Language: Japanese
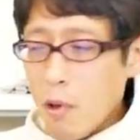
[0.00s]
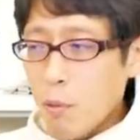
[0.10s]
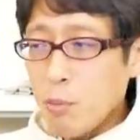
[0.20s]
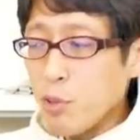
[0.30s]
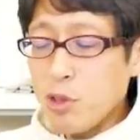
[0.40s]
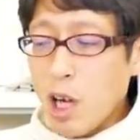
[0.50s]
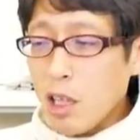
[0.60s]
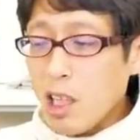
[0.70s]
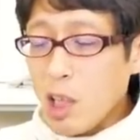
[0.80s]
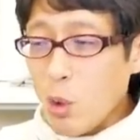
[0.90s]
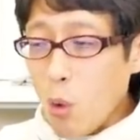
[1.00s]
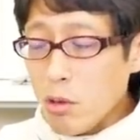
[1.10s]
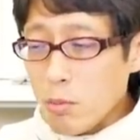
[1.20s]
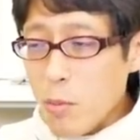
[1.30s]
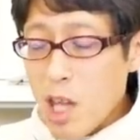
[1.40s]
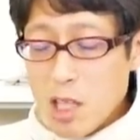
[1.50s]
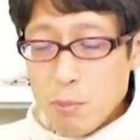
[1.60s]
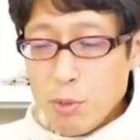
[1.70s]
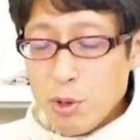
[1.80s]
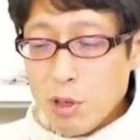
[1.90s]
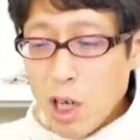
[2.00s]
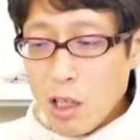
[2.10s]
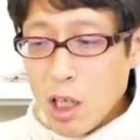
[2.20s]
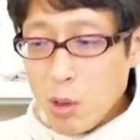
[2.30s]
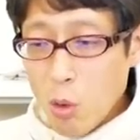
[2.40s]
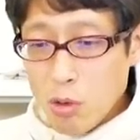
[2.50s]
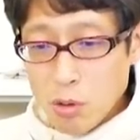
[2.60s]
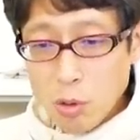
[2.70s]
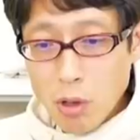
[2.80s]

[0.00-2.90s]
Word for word: ブルガリアヨーグ明治ブルガリアヨーグルト